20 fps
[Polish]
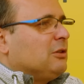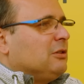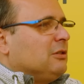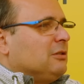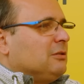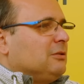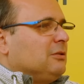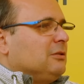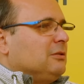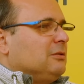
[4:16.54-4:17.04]
to
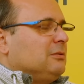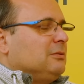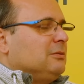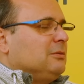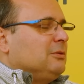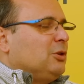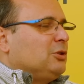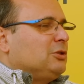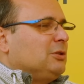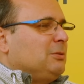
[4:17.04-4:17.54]

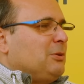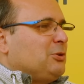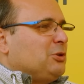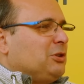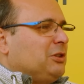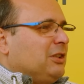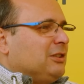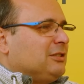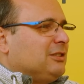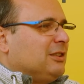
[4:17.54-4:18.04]
Rozumiem, że
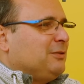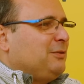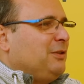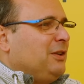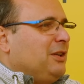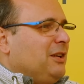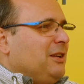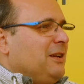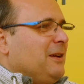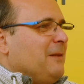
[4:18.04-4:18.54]
to
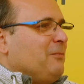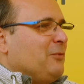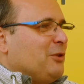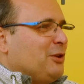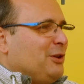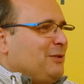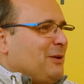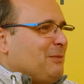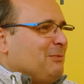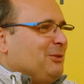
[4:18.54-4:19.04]
Nagrywamy to.
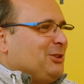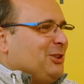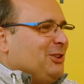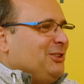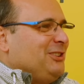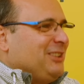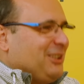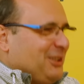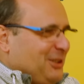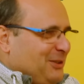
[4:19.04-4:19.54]
Nagrywamy
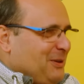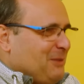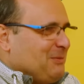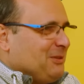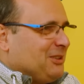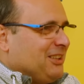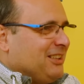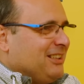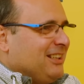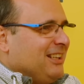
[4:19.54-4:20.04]
tak,
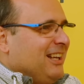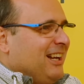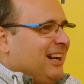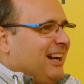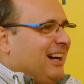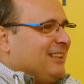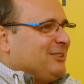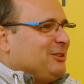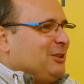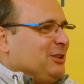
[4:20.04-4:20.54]
to. Tak, tak.
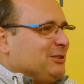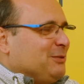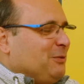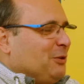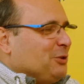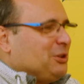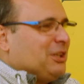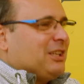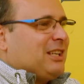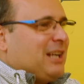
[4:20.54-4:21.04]
A to jest
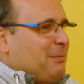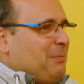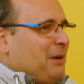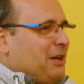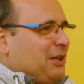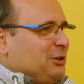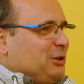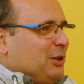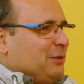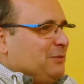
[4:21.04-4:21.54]
wątek
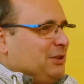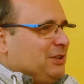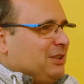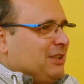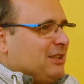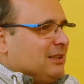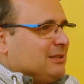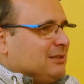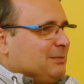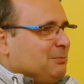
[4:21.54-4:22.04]
kabaretowy
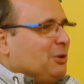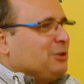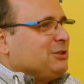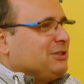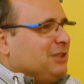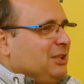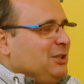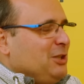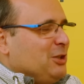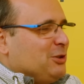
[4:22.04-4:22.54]
teraz, no.
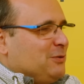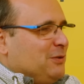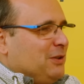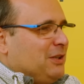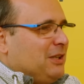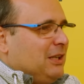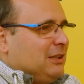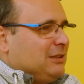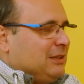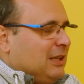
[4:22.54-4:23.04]
mocniej niż
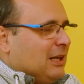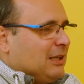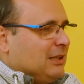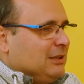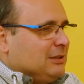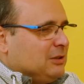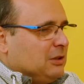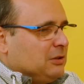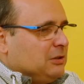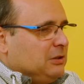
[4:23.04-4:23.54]
zwykle. Tak, tak.
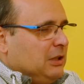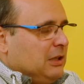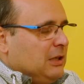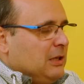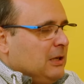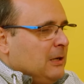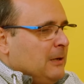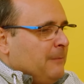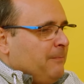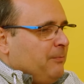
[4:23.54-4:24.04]
istotnie
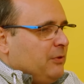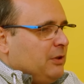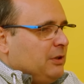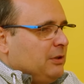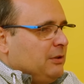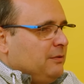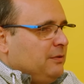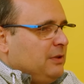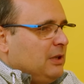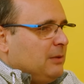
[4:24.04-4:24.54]

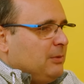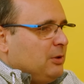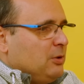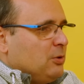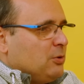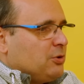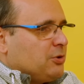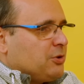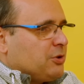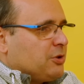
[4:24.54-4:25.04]
Y, wiemy
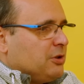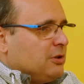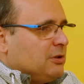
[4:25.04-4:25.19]
już